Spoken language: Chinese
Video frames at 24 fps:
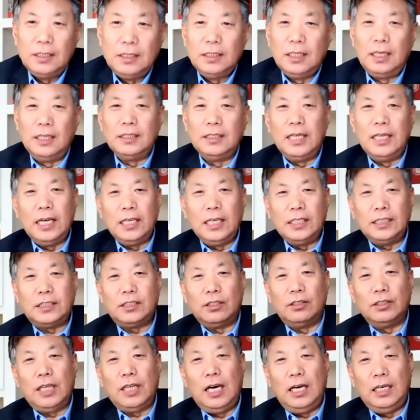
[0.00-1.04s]
那那个时
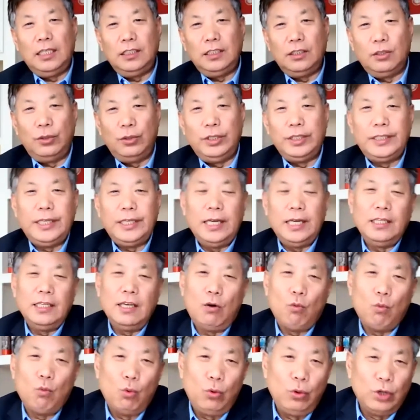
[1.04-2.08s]
候，他有一天
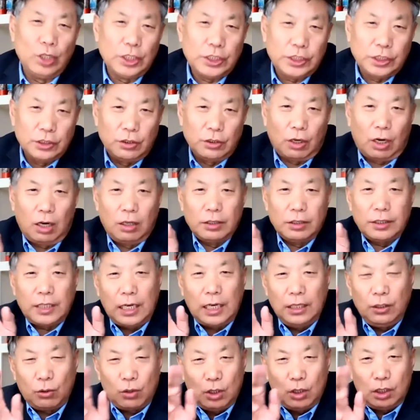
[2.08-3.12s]
呢，五月十九号，
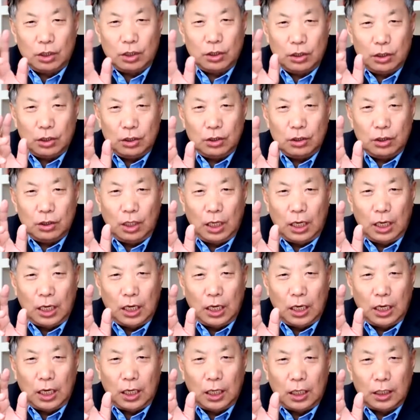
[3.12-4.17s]
他有个
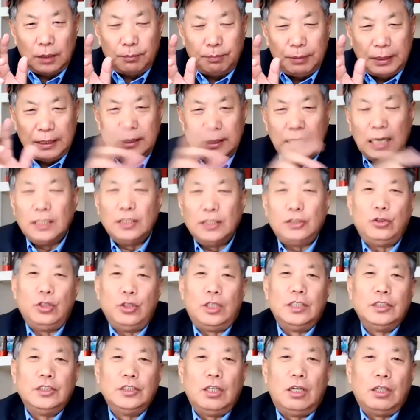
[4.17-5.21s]
啊，北大的学
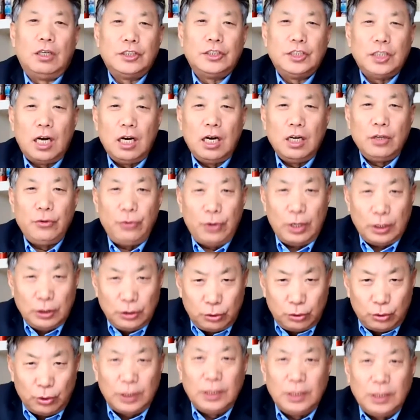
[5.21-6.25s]
生叫张元
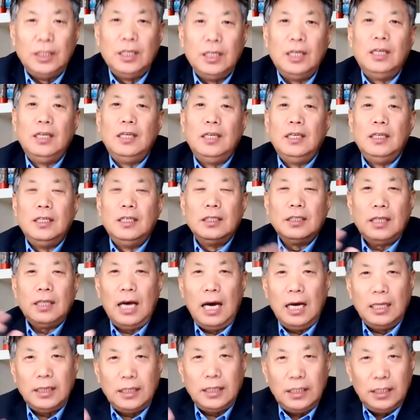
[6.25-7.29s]
寻，
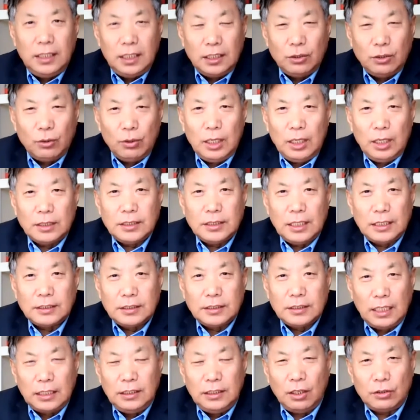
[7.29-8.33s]
他贴出了在
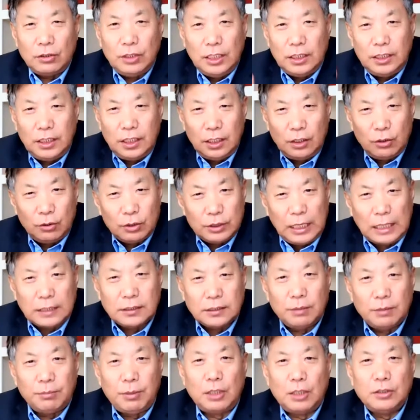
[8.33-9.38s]
三角地贴出个大
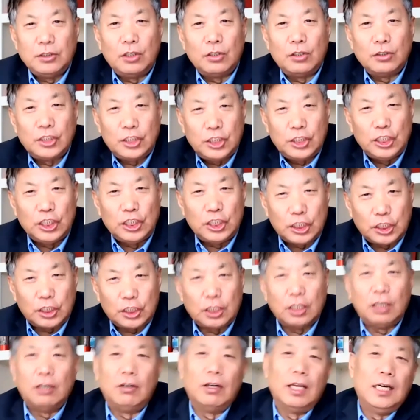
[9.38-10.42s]
字报，叫“是时
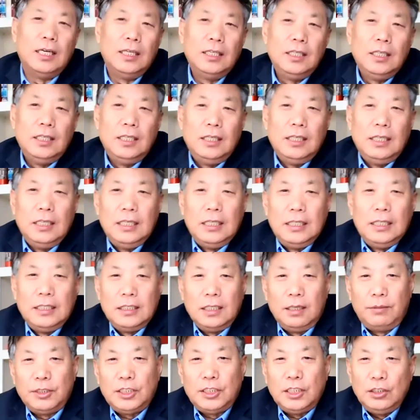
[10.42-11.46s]
候了”。
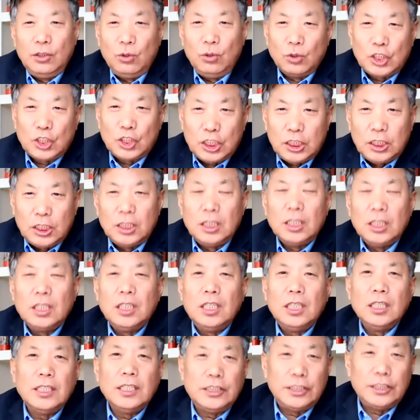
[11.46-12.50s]
那么是用诗
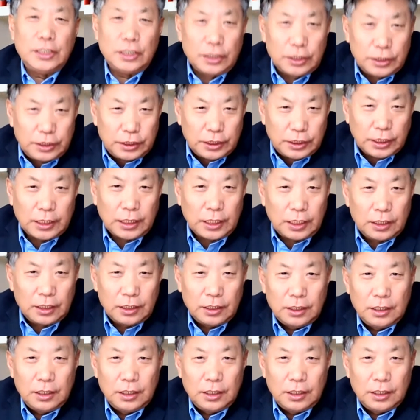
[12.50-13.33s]
歌的形式写的，